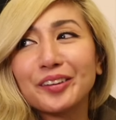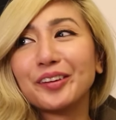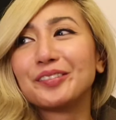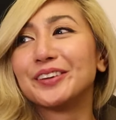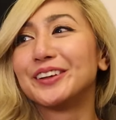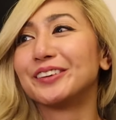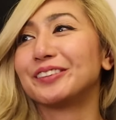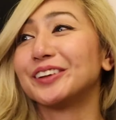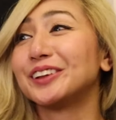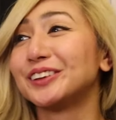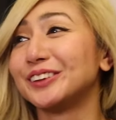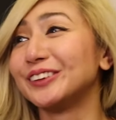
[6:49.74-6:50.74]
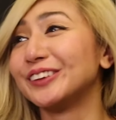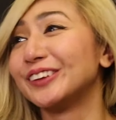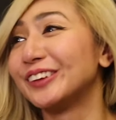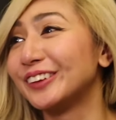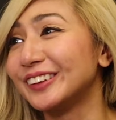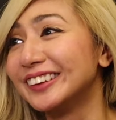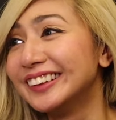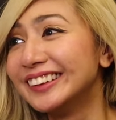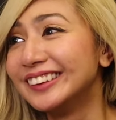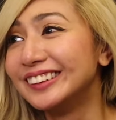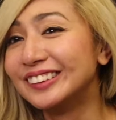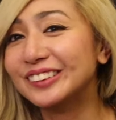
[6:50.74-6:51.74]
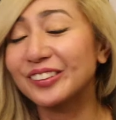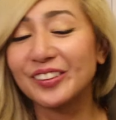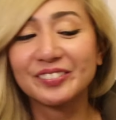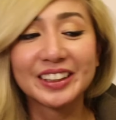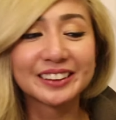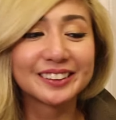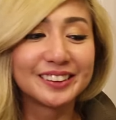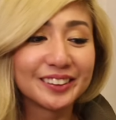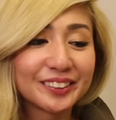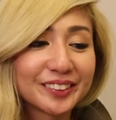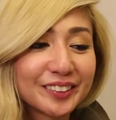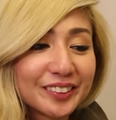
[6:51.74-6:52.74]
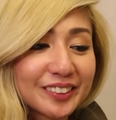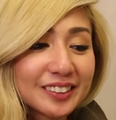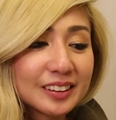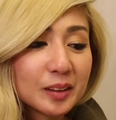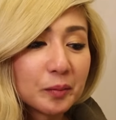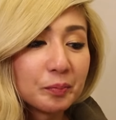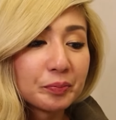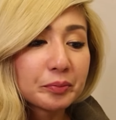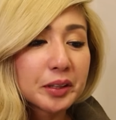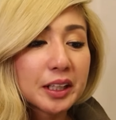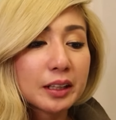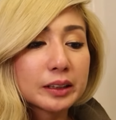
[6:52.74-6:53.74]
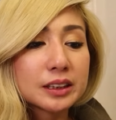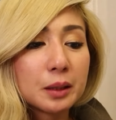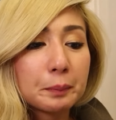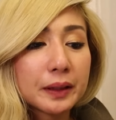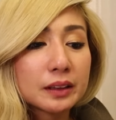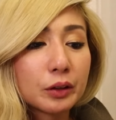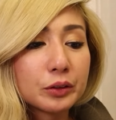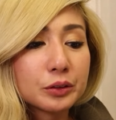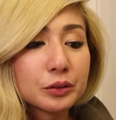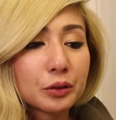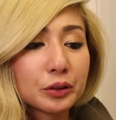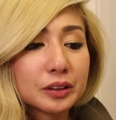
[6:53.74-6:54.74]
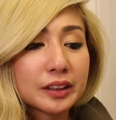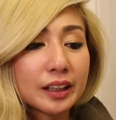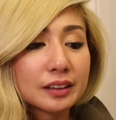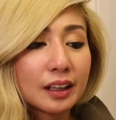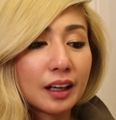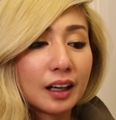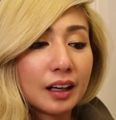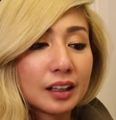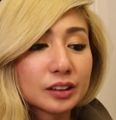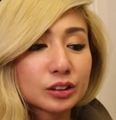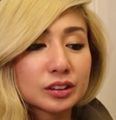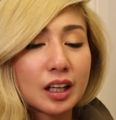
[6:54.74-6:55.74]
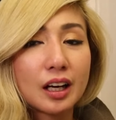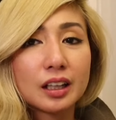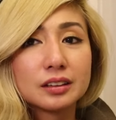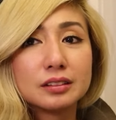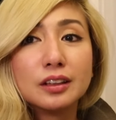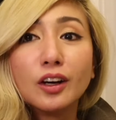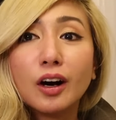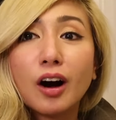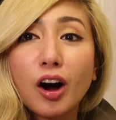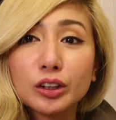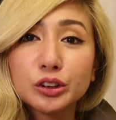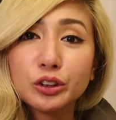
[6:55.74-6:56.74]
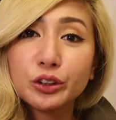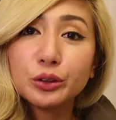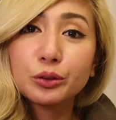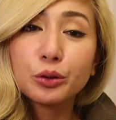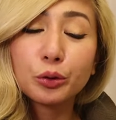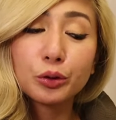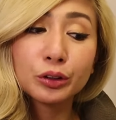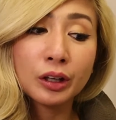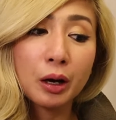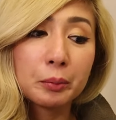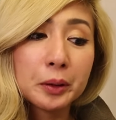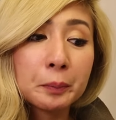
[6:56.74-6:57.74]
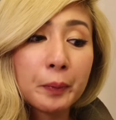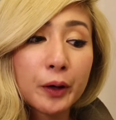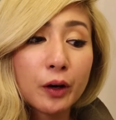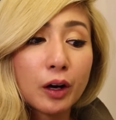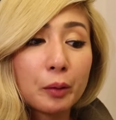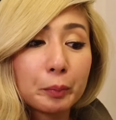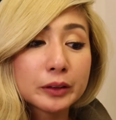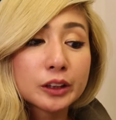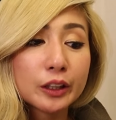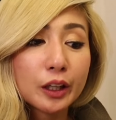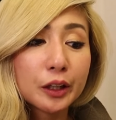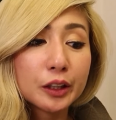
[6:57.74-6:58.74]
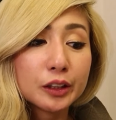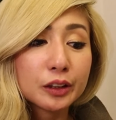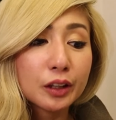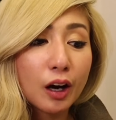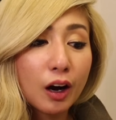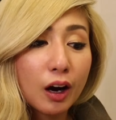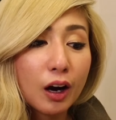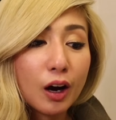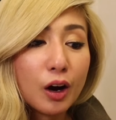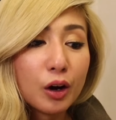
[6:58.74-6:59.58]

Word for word: Grabe naman to. Comment nyo. Oh. Pinag-isipan daw yung content. ha sad. Actually, yung goal namin, para nga pasayahin ka.